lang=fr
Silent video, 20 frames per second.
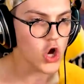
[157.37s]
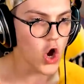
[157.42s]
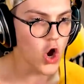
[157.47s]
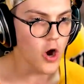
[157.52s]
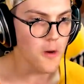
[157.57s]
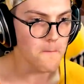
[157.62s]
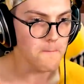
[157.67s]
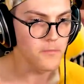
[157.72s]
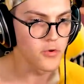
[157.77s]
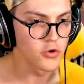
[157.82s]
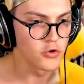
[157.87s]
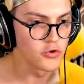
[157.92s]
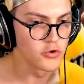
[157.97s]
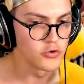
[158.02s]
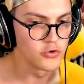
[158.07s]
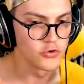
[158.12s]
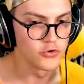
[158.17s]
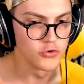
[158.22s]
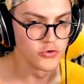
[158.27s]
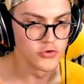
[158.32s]
en
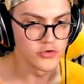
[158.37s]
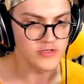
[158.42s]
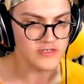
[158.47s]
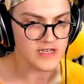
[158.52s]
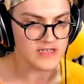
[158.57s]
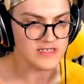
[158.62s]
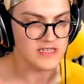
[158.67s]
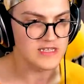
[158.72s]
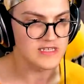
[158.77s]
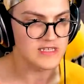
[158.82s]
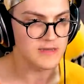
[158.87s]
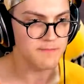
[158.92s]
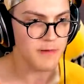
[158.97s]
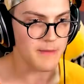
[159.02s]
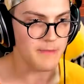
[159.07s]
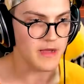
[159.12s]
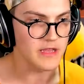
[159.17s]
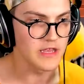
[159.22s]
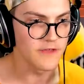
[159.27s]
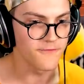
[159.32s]
plus. Ça, c'est pas
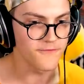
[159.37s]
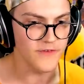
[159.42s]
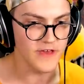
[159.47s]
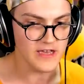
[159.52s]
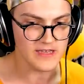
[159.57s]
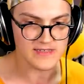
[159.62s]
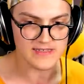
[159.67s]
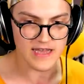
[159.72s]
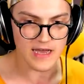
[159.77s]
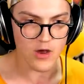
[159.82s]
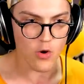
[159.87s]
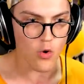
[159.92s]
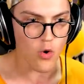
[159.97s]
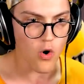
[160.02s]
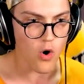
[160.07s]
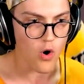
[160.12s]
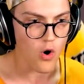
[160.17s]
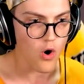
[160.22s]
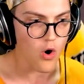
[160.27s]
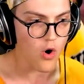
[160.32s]
magnifique, ça. Oh,
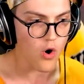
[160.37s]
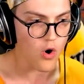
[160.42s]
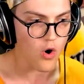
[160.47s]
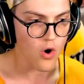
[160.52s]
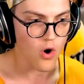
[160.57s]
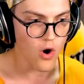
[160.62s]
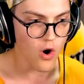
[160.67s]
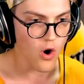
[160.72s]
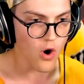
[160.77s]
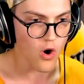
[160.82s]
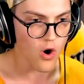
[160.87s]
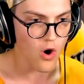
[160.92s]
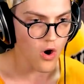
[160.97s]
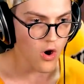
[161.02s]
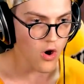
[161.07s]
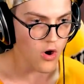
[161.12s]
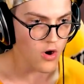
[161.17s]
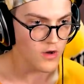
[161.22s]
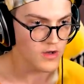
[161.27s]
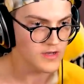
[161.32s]
oh, oh,
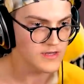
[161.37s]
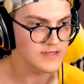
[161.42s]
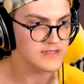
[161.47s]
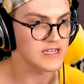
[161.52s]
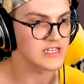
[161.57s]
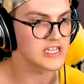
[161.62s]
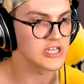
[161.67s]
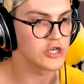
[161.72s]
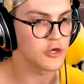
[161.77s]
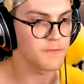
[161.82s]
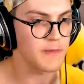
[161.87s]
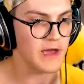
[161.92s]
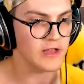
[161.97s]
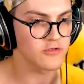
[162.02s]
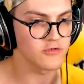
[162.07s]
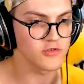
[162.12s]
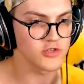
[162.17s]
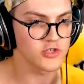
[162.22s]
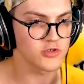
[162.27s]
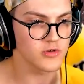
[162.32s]
oh. Ça, je récupère
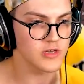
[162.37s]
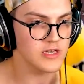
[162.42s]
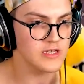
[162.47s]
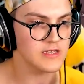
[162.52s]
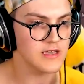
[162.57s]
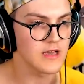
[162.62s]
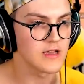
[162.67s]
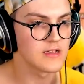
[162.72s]
tout de suite.